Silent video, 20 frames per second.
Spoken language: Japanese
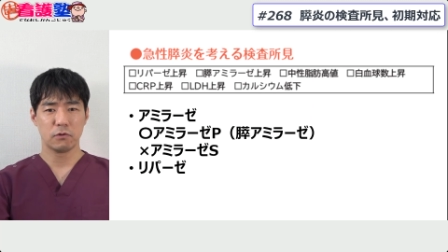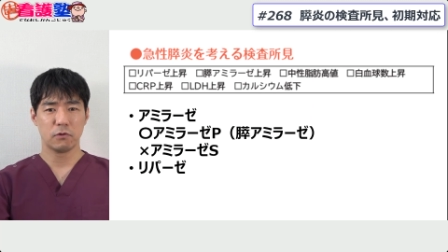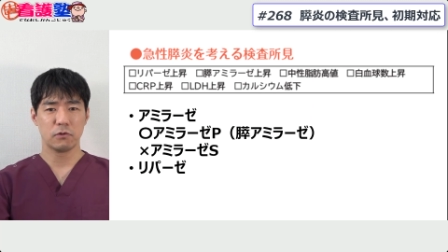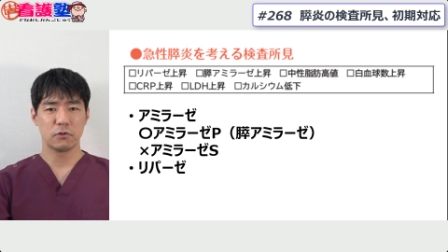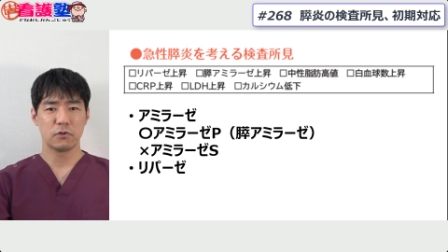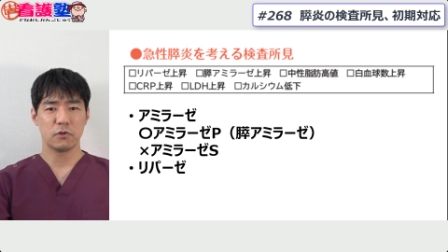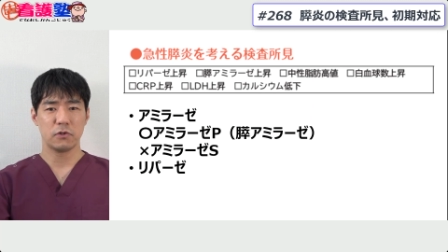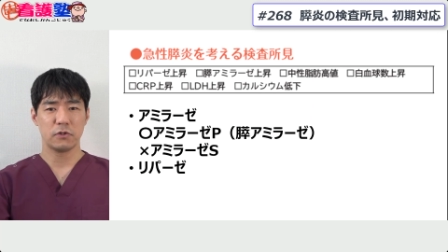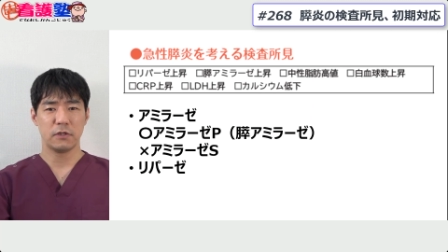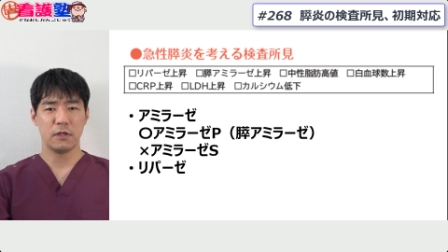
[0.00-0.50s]
上
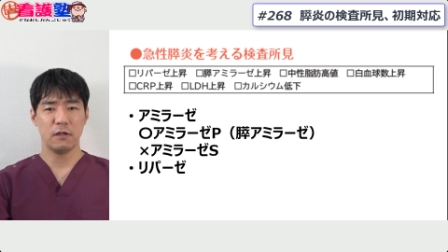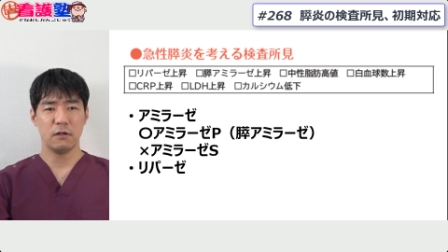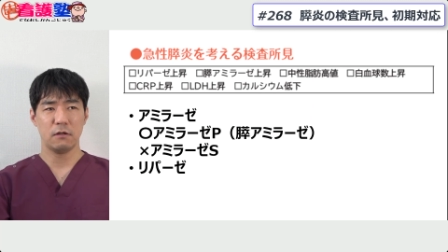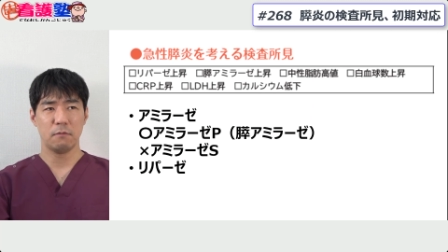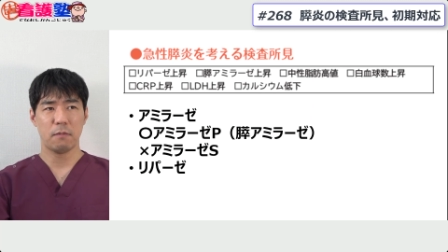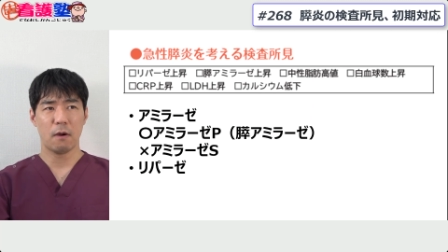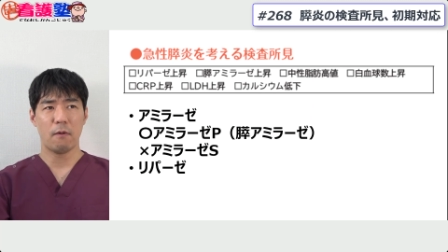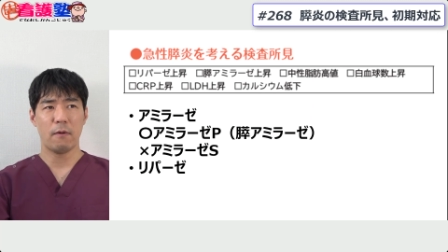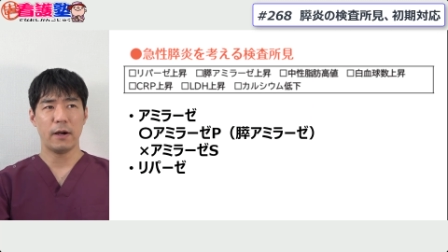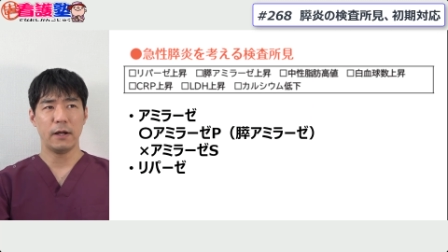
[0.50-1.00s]
昇してい
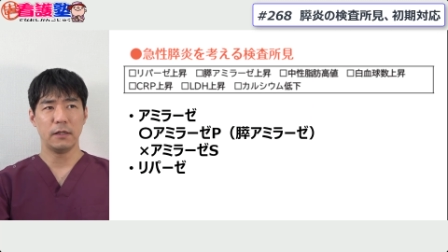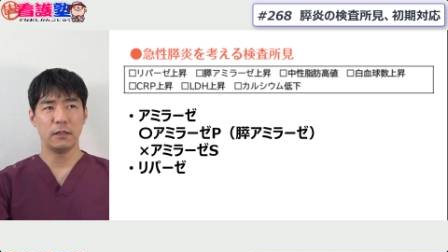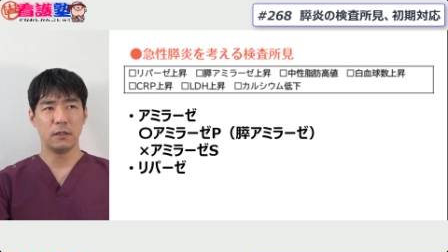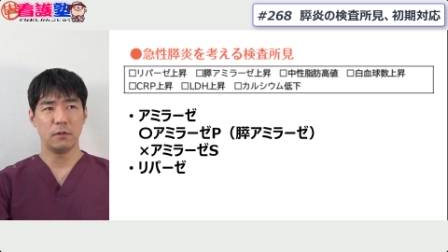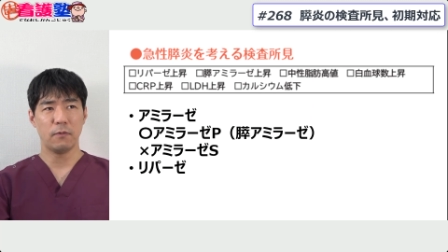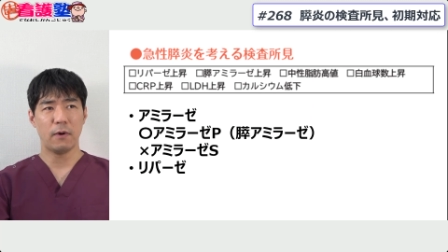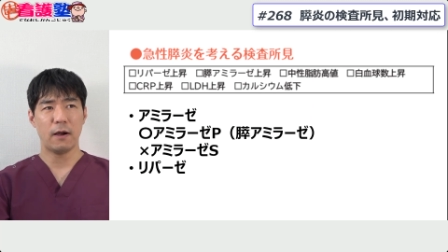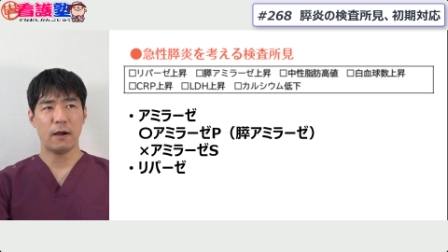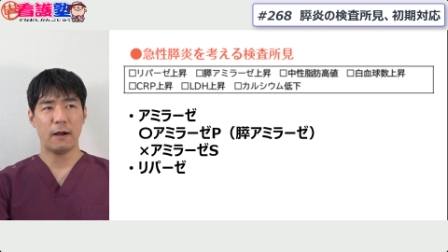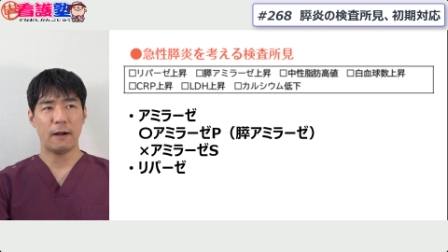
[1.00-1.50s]
る場合
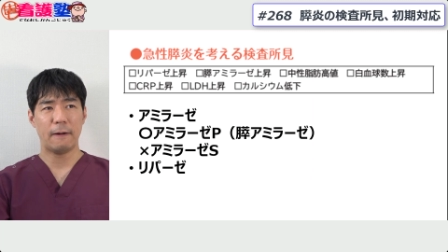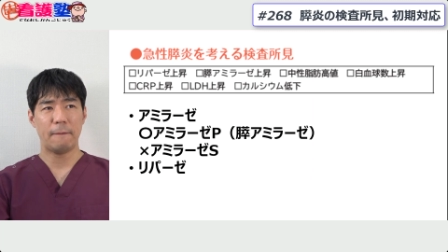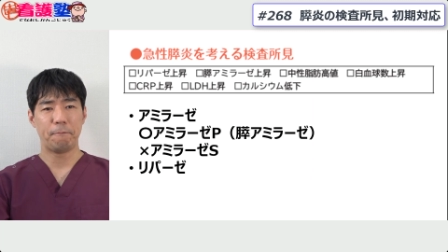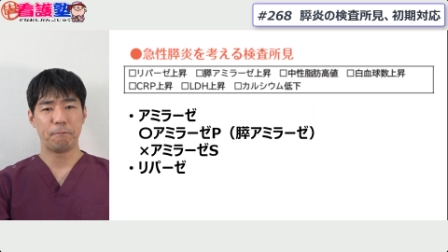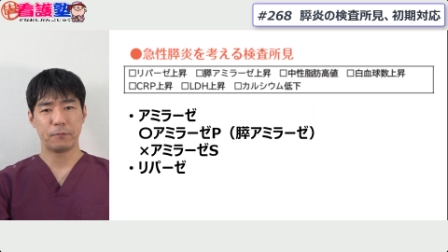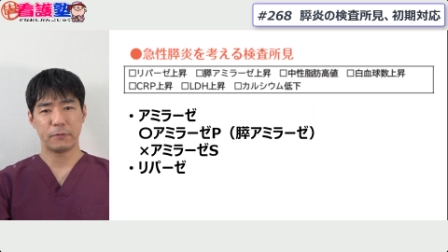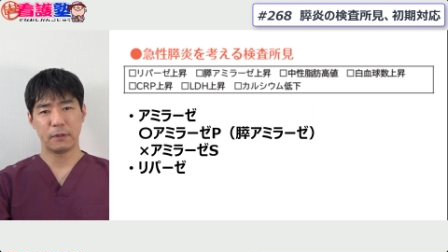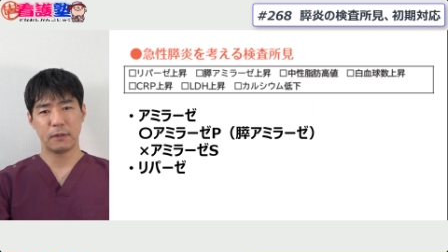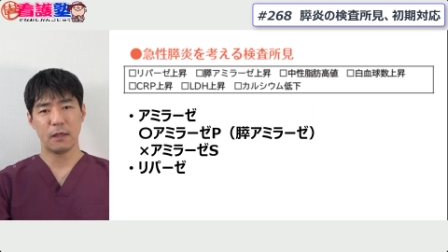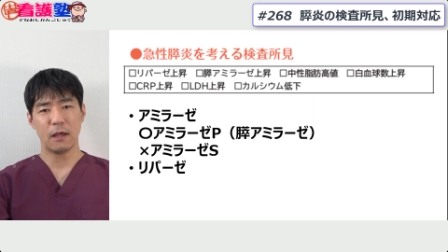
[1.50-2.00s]
には、